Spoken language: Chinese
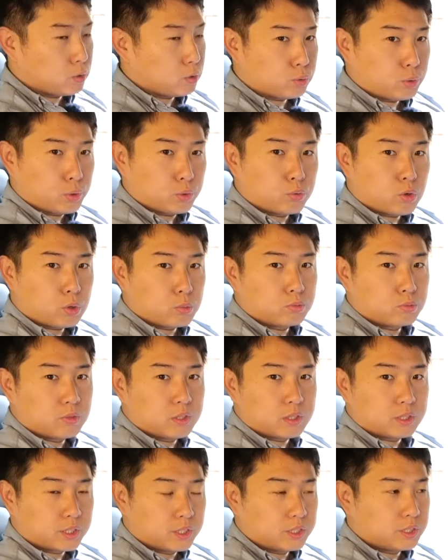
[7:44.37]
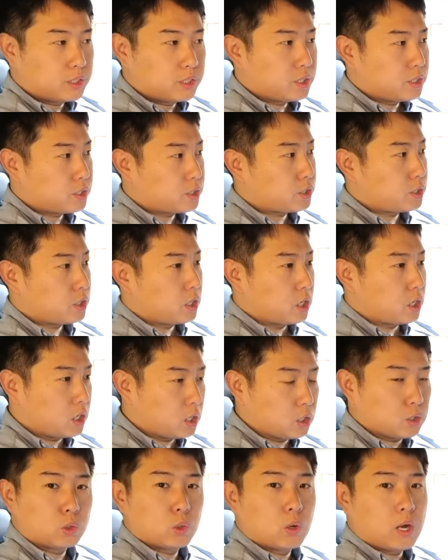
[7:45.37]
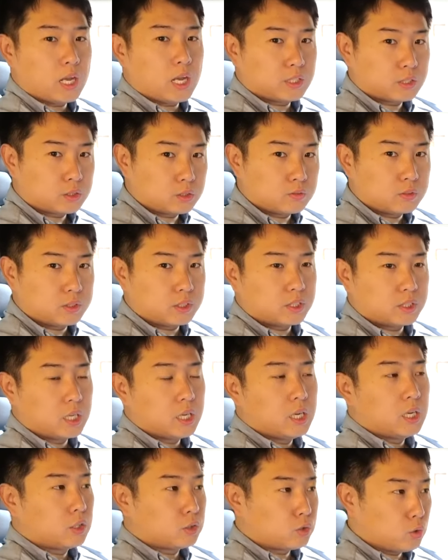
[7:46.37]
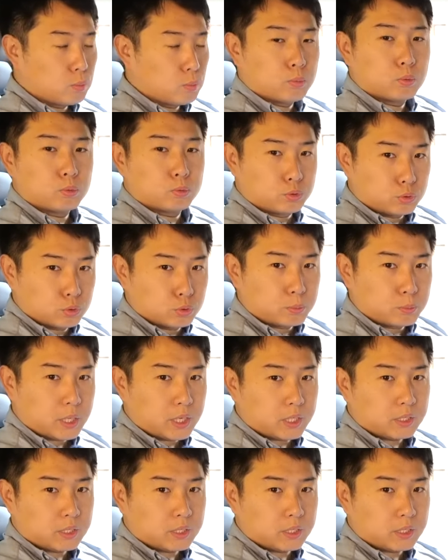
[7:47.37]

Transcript: 腿托部分真的是很多 SUV 都不具备